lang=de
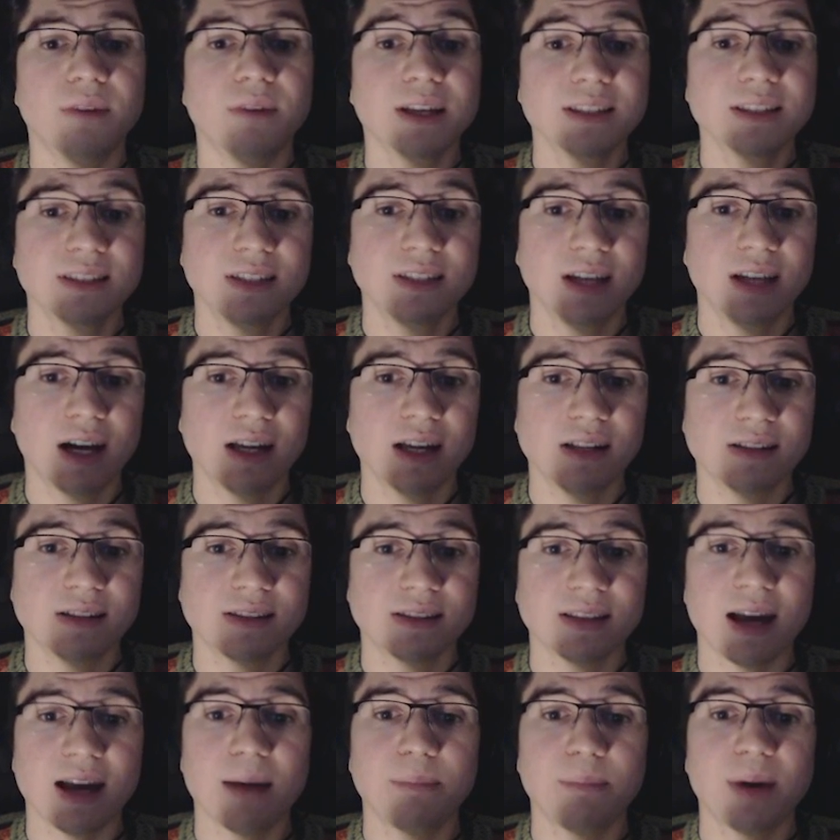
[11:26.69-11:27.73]
Was sie
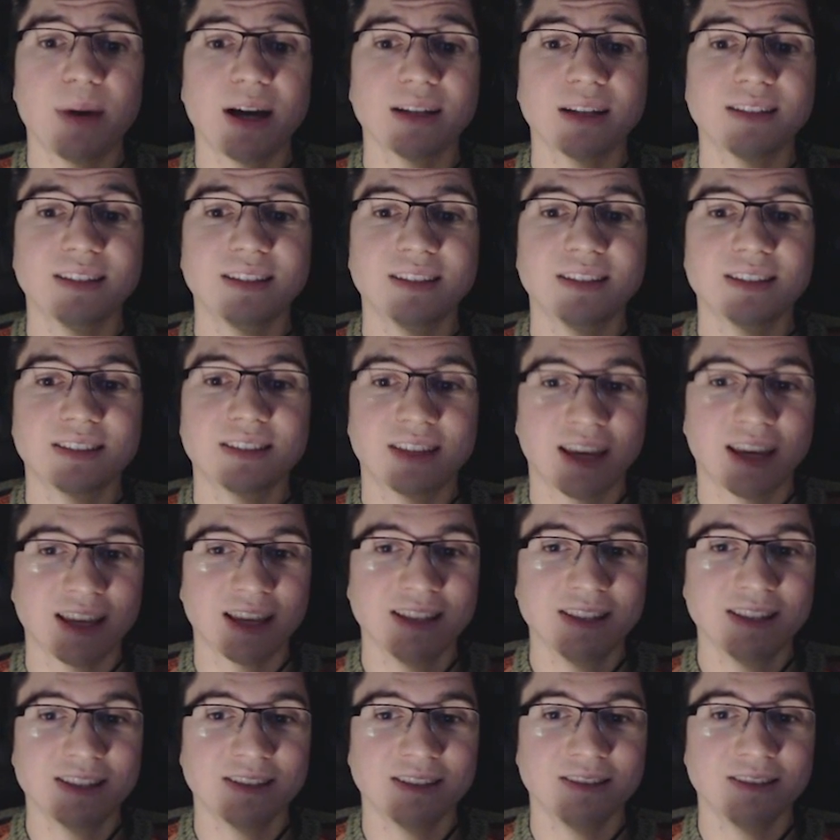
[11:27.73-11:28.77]
als abartiges
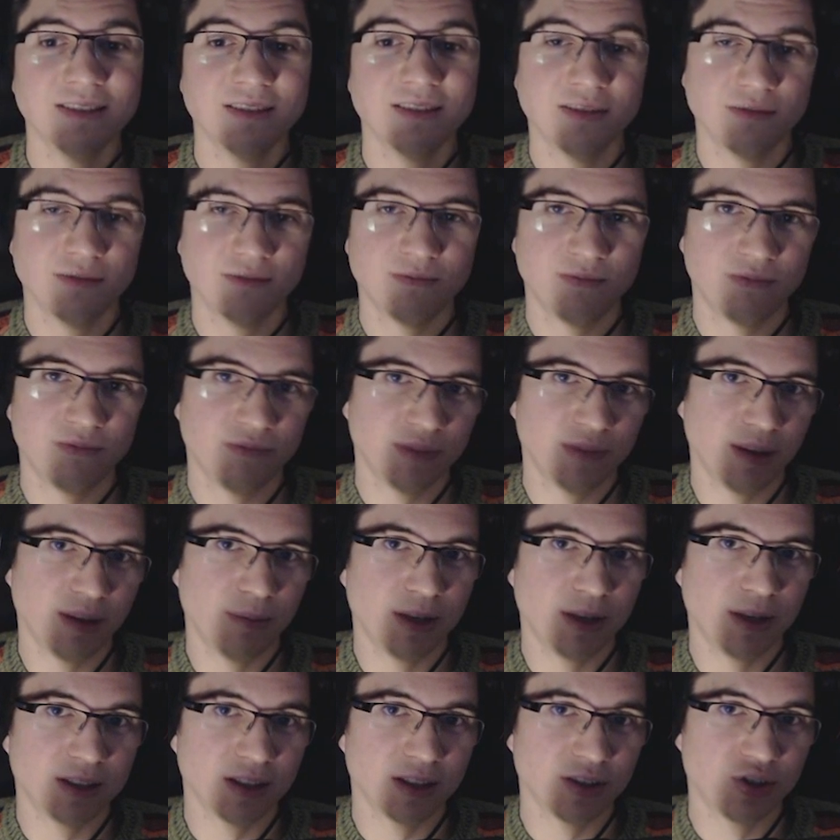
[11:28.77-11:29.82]
Grinsen,
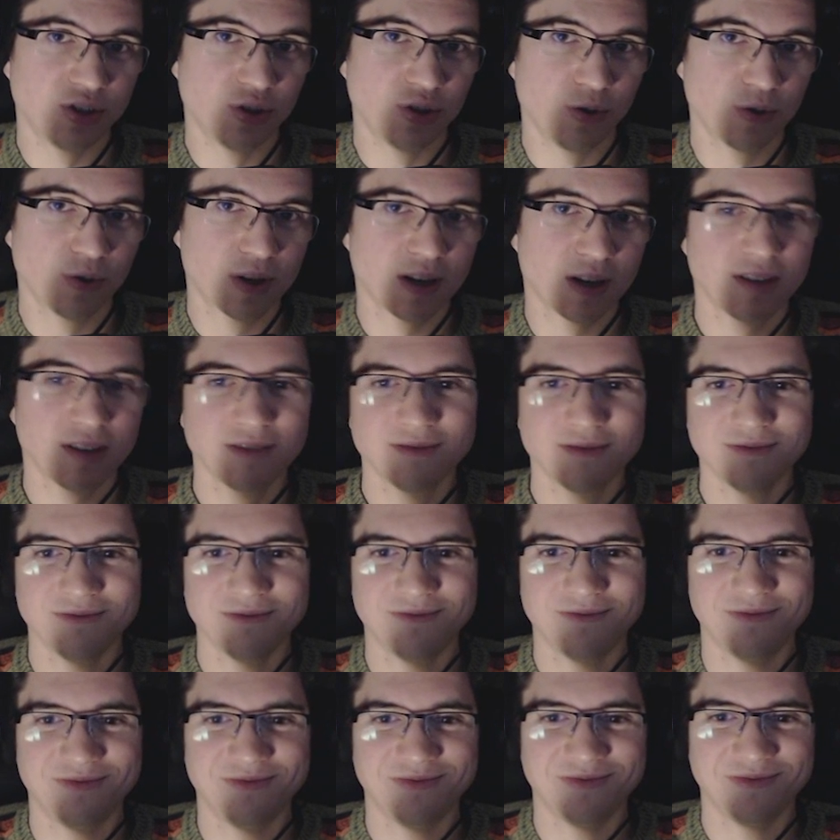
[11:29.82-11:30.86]
nämlich der Joker,
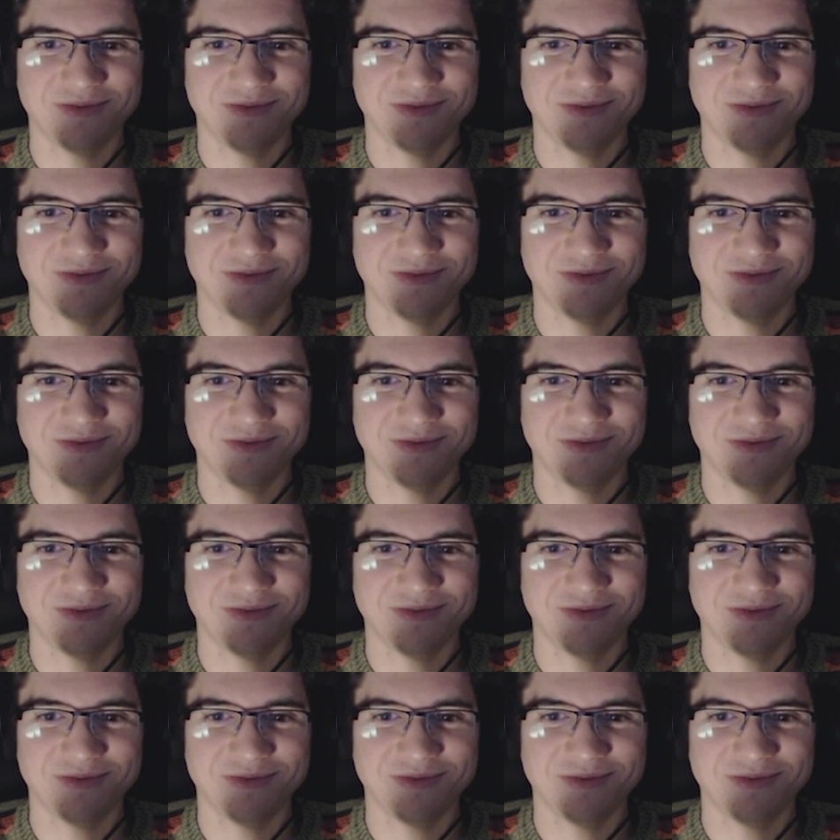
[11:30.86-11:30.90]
